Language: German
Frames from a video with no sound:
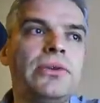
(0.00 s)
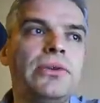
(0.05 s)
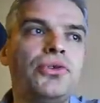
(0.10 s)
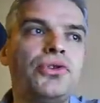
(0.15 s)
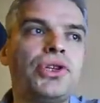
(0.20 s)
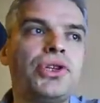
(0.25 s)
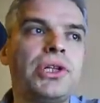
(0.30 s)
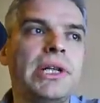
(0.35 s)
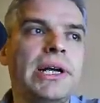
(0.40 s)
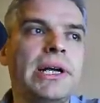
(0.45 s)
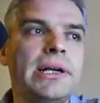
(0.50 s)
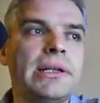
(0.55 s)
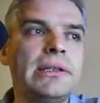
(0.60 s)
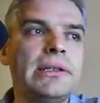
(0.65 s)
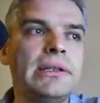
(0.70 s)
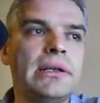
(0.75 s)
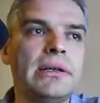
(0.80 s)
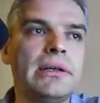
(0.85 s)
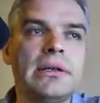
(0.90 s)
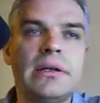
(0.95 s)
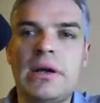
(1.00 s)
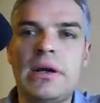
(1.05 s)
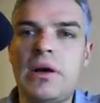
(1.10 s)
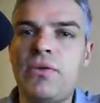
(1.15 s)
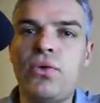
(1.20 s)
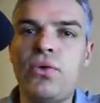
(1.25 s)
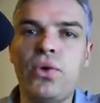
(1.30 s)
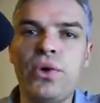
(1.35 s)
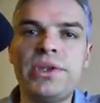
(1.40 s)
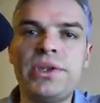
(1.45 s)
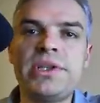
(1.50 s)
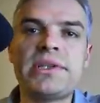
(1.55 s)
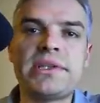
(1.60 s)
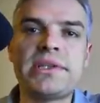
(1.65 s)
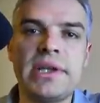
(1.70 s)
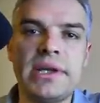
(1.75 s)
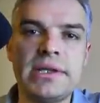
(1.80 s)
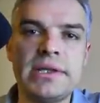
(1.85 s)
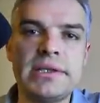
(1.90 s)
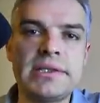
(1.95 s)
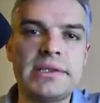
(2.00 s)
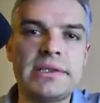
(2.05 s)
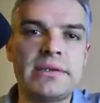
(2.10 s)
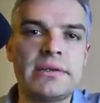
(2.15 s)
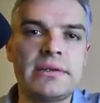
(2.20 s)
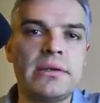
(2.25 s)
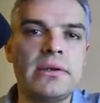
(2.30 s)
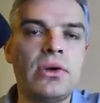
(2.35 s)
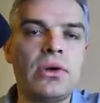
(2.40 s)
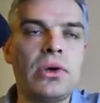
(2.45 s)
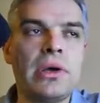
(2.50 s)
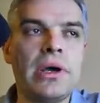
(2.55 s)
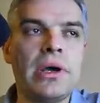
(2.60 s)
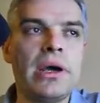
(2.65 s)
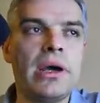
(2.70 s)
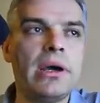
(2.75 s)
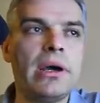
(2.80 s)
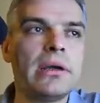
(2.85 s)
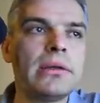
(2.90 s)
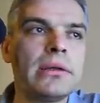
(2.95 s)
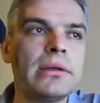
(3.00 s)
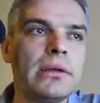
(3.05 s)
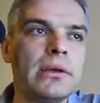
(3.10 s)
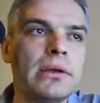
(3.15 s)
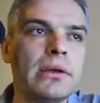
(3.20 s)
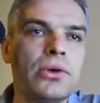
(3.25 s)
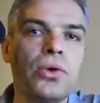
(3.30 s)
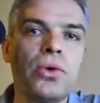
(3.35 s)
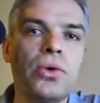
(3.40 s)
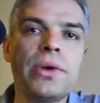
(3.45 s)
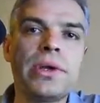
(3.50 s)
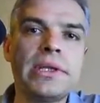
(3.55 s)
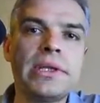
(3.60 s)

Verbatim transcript: durchschlagen auf hohe Distanz, äh, höhere